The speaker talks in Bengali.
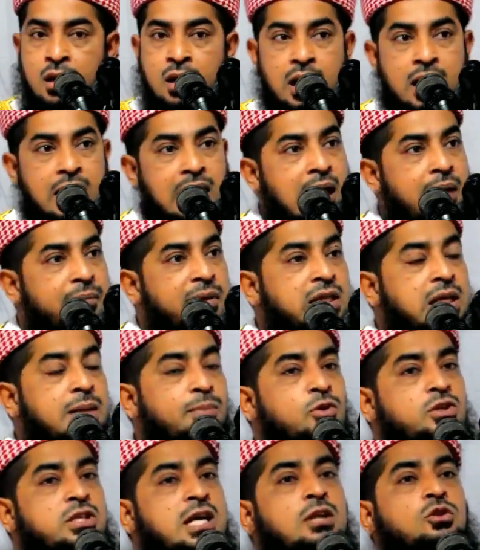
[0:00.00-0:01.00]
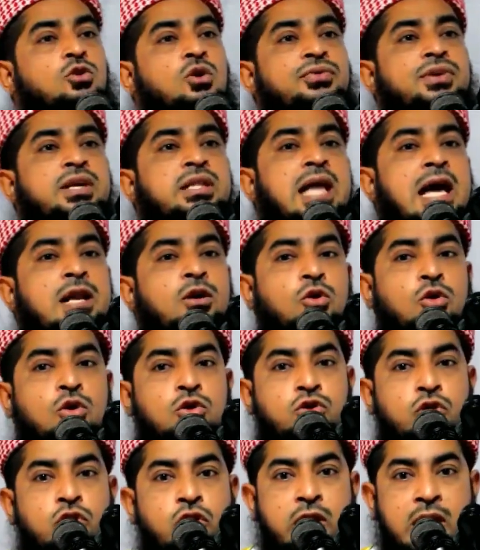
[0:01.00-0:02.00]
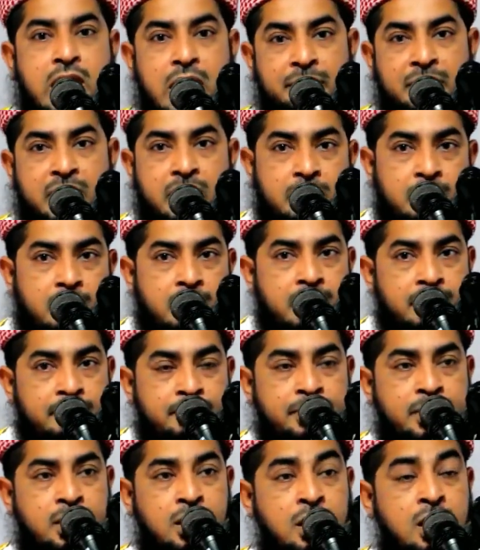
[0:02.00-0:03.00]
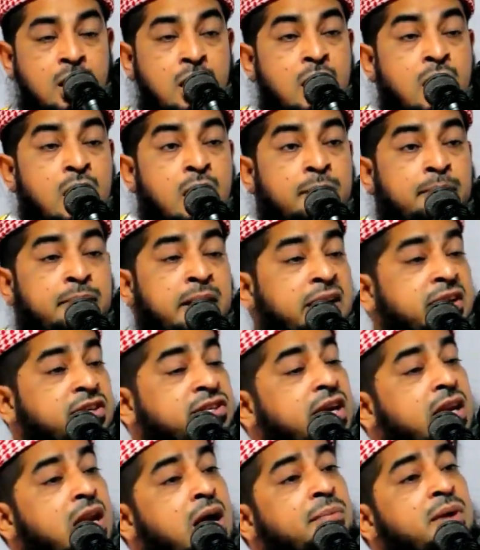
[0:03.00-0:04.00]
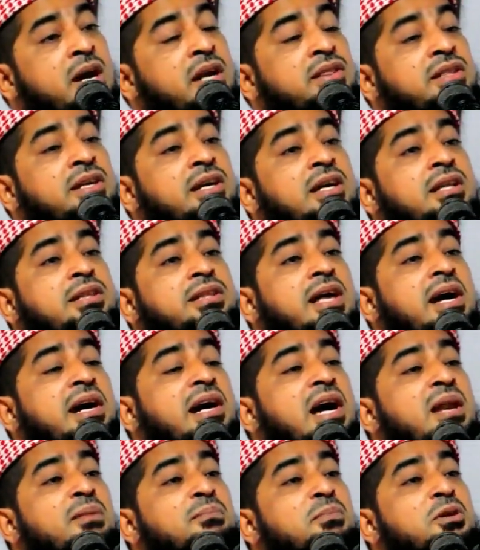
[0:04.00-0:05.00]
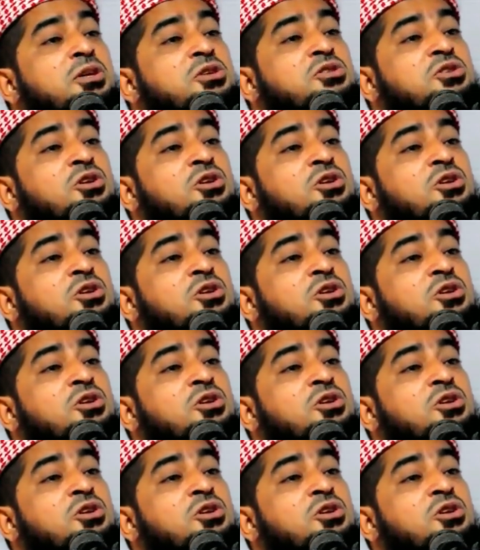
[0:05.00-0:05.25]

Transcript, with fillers: আল্লাহ আমাদের বোঝার তৌফিক দান করুক জোরে কেন আমিন আমিন ভাইসান আমার দিকে তাকান বিশ্ব